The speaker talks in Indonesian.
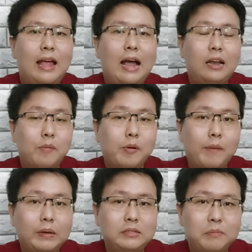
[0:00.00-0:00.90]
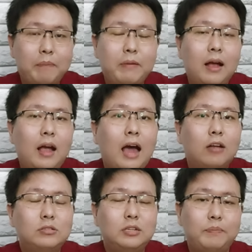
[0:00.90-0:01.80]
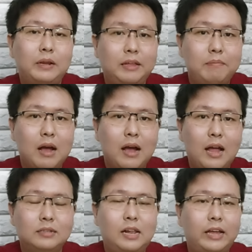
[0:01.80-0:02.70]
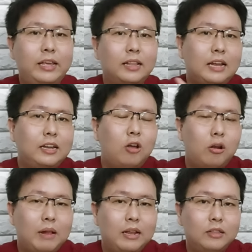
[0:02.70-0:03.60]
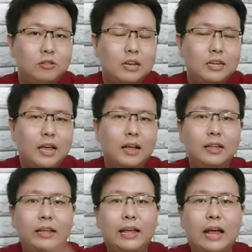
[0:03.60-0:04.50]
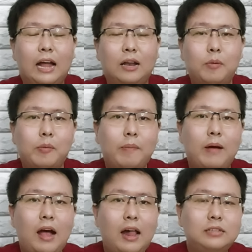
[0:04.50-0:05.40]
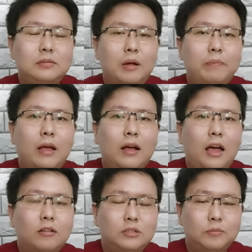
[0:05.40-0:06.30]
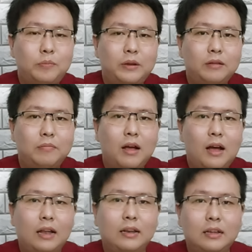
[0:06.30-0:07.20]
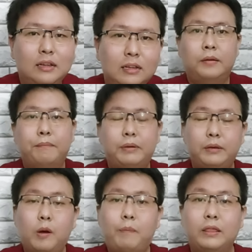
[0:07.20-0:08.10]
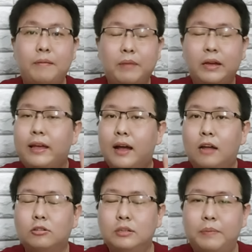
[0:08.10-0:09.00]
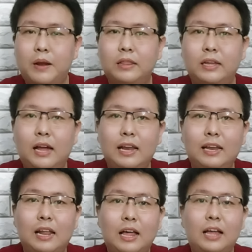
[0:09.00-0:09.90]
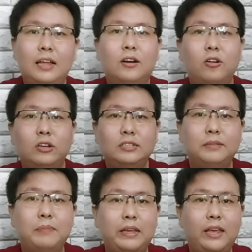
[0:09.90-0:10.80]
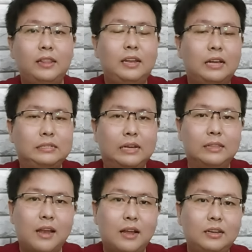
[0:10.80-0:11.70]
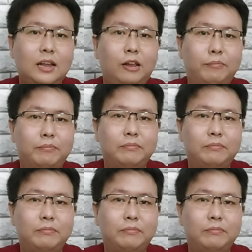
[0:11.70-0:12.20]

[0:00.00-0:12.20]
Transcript: Ada beberapa sebab yang harus dipertimbangkan. Selain yang tadi normal itu tadi ya, ada beberapa hal sebab yang harus ibu pertimbangkan. Penyebab pertama yang harus diperhatikan adalah kondisi bayinya yang tidak sejahtera di dalam.